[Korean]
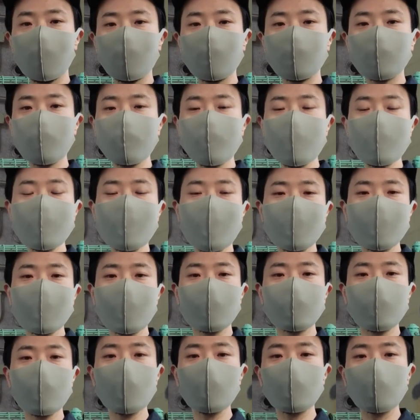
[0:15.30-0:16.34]
선배님들
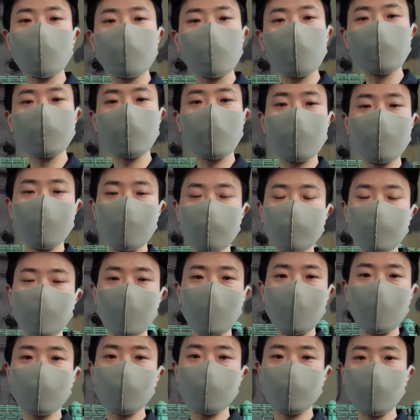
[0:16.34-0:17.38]
안녕하세요. 도쿄 사는 남자
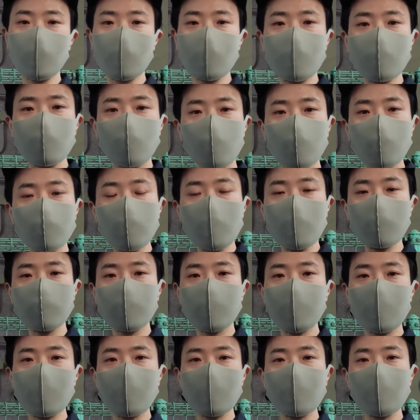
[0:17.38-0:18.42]
도사남
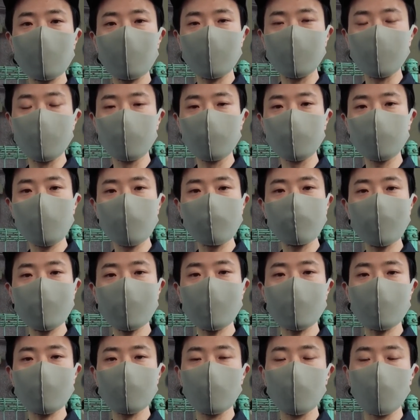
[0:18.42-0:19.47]
고구마입니다. 니오노 센파이
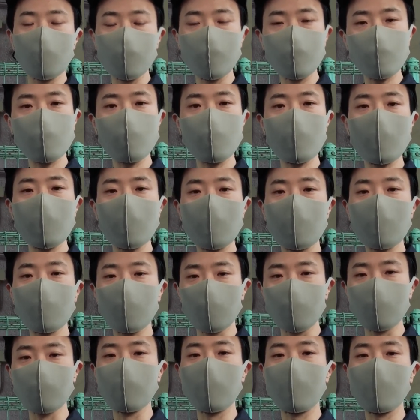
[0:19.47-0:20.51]
다치모 곤니치와
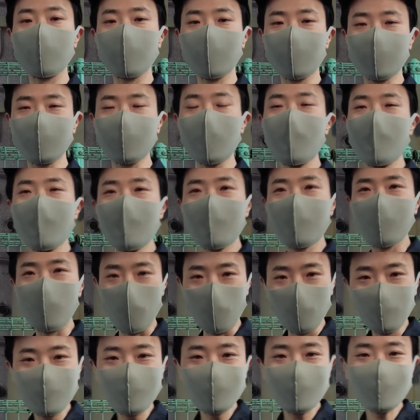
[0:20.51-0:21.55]
고구마 데스. 네,
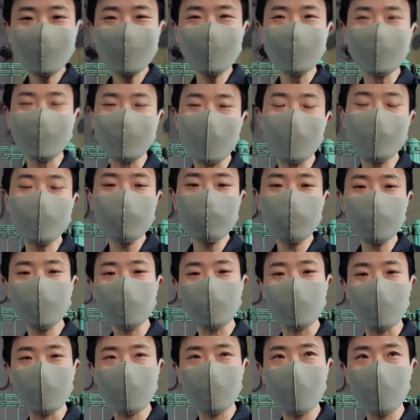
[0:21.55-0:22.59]
오늘은 예전부터
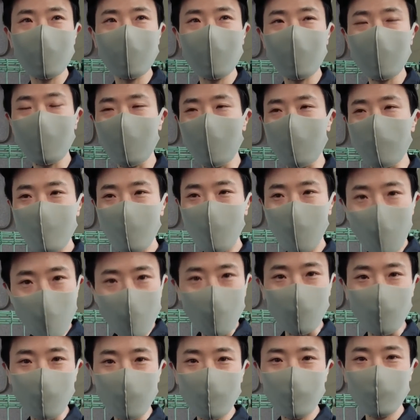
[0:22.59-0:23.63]
제가
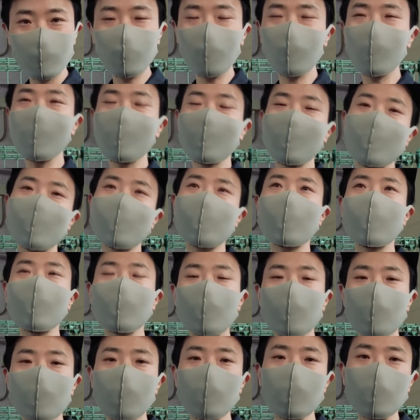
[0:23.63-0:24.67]
꼭 소개를
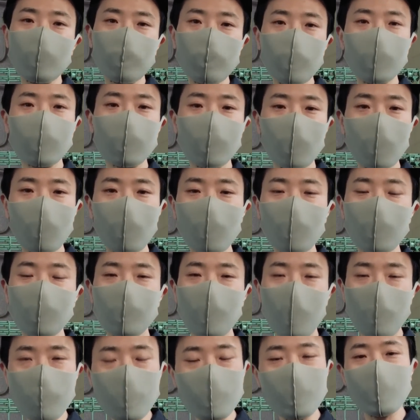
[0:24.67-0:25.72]
시켜드리고 싶었던
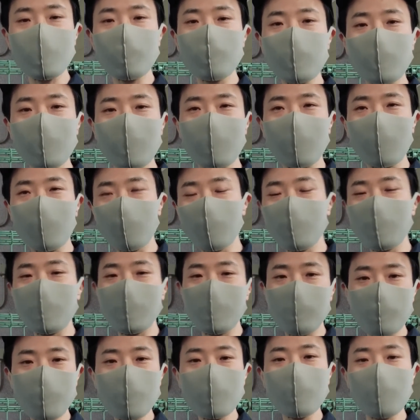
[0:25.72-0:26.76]
라면집을 오늘
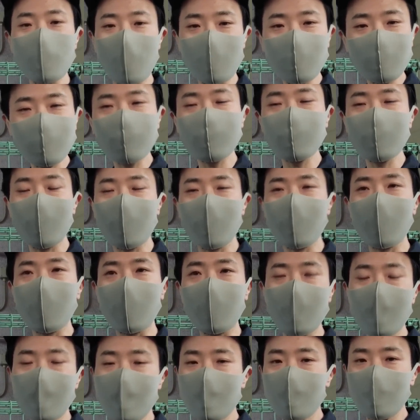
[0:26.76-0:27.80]
리뷰를 할
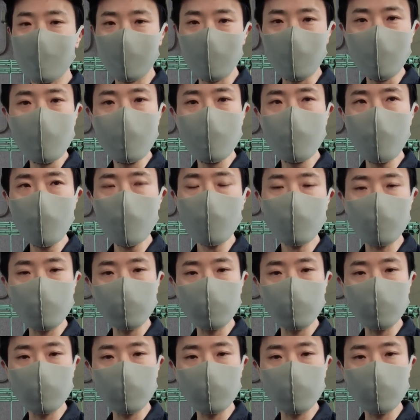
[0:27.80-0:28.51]
건데, 일본